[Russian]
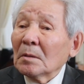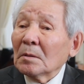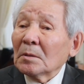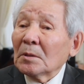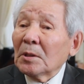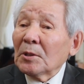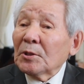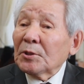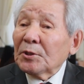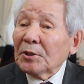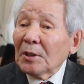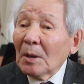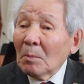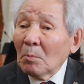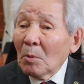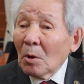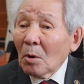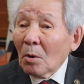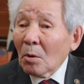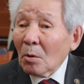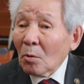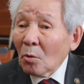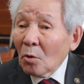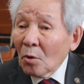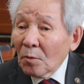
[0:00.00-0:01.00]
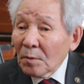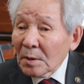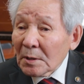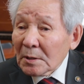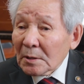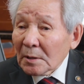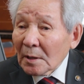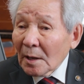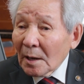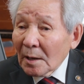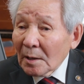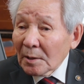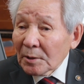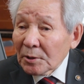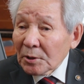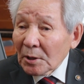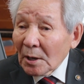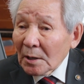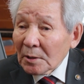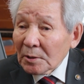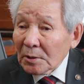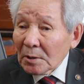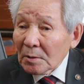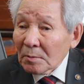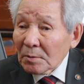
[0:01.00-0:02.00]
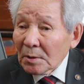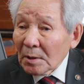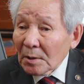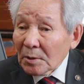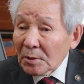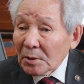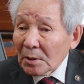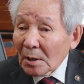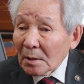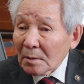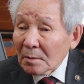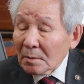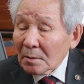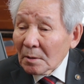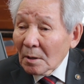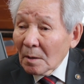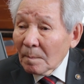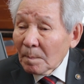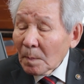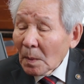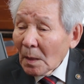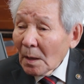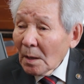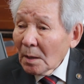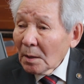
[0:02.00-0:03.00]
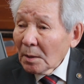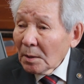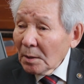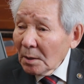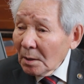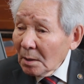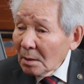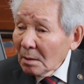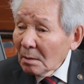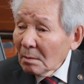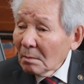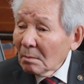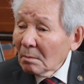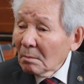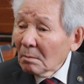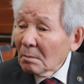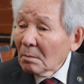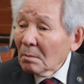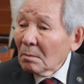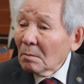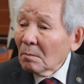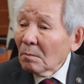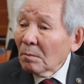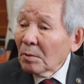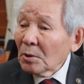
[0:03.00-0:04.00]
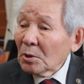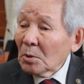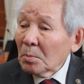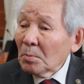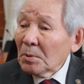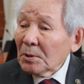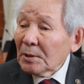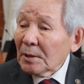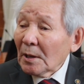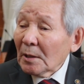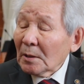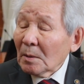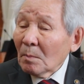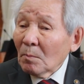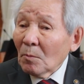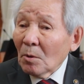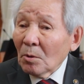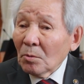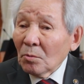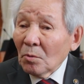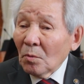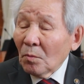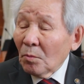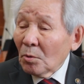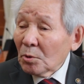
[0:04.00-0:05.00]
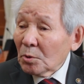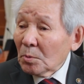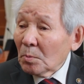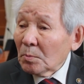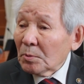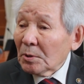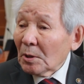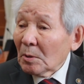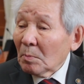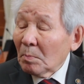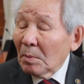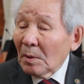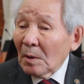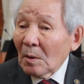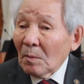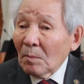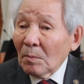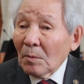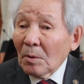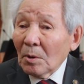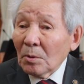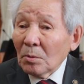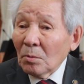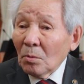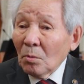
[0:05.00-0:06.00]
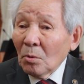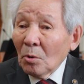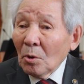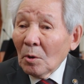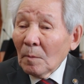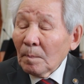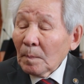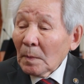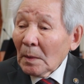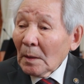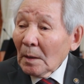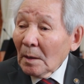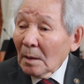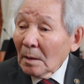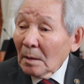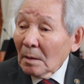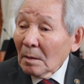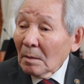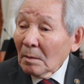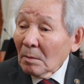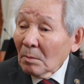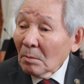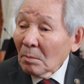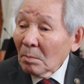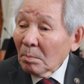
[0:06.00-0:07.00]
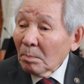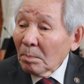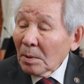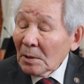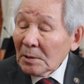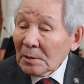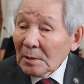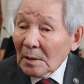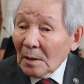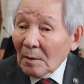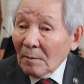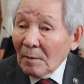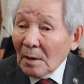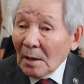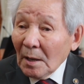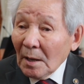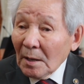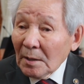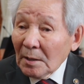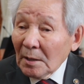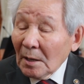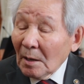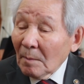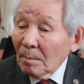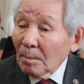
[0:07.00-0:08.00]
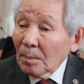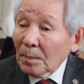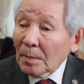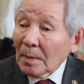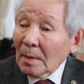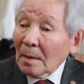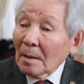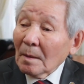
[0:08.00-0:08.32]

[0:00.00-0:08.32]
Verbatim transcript: системы крови стали чаще встречаться. И в 80 году, в 81 году э, постановлением